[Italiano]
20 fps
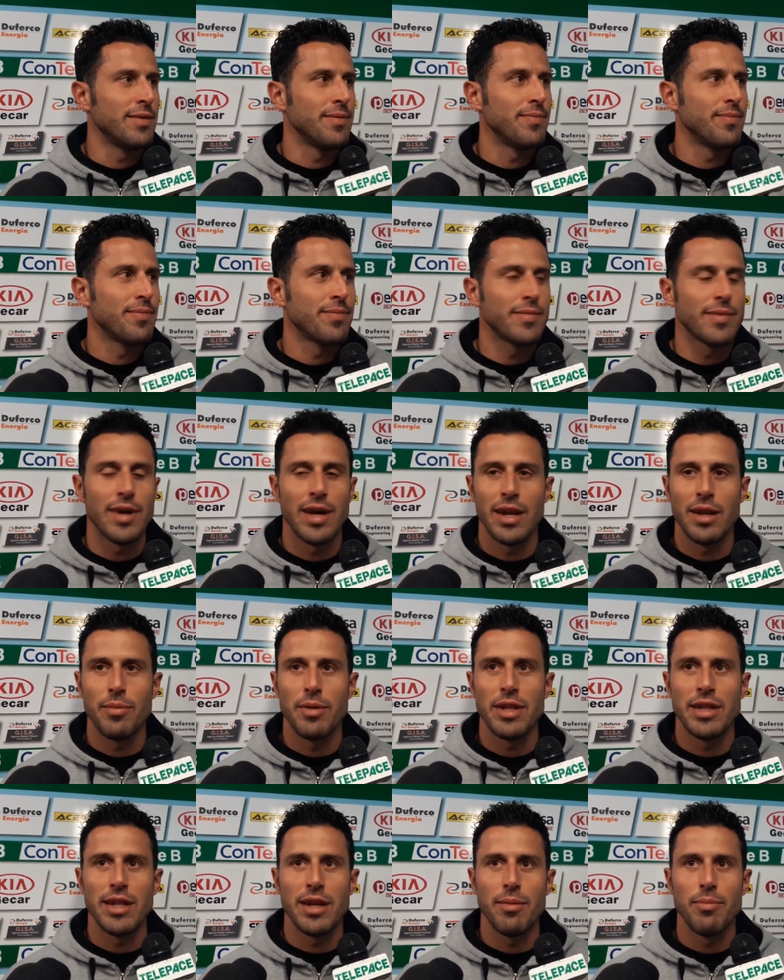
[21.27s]
a
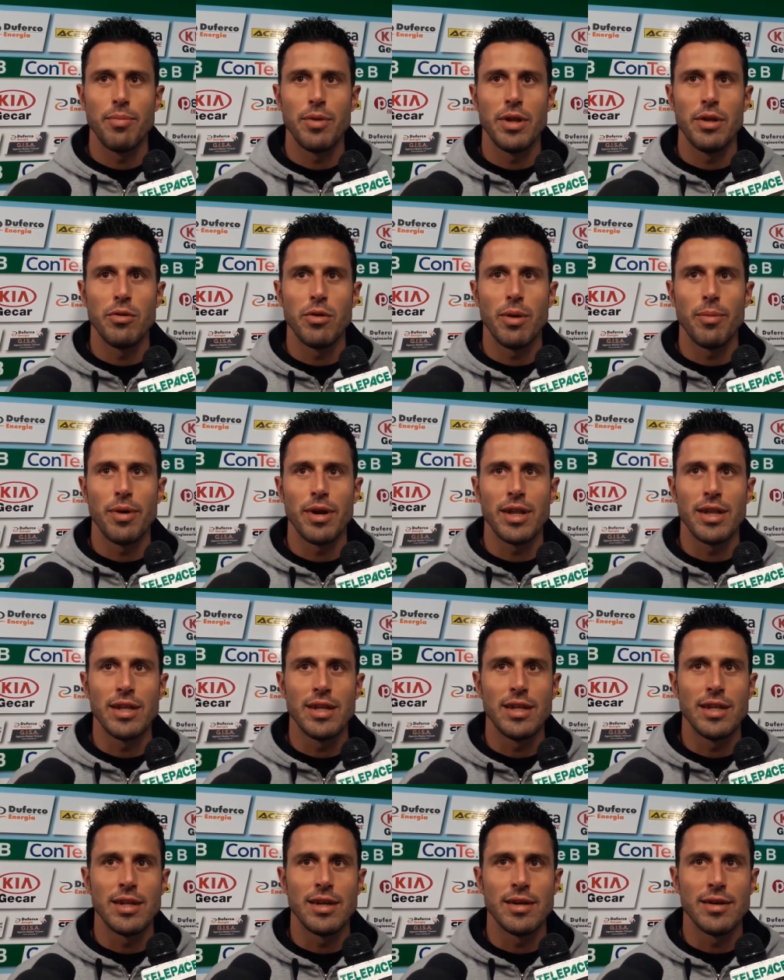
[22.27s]
rimettere in piedi una
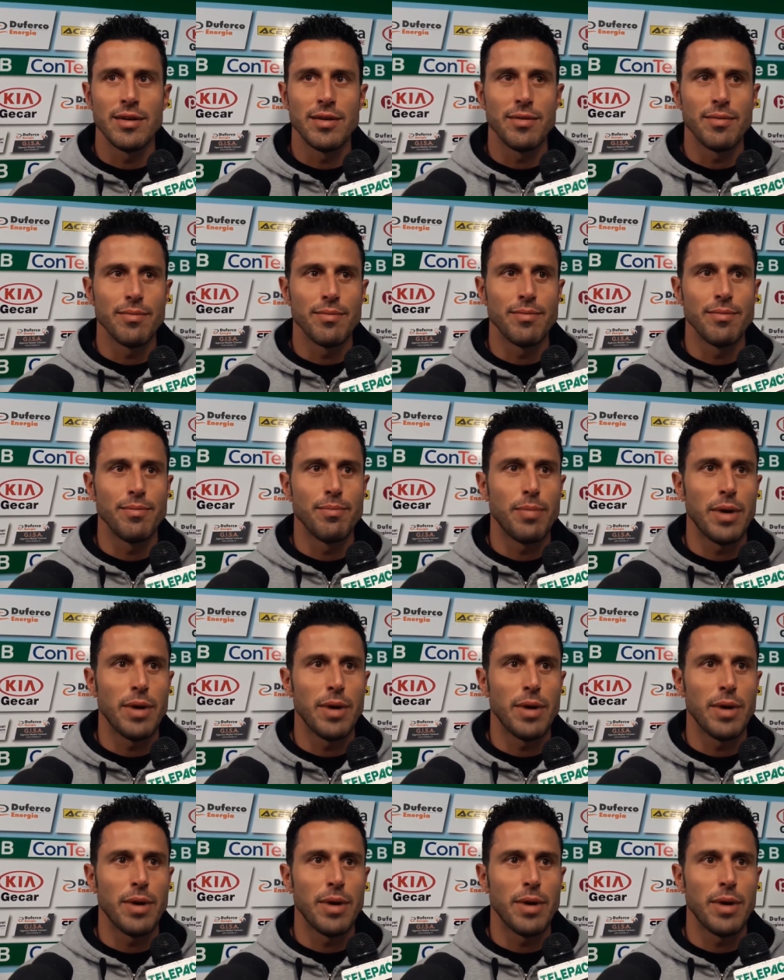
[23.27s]
partita in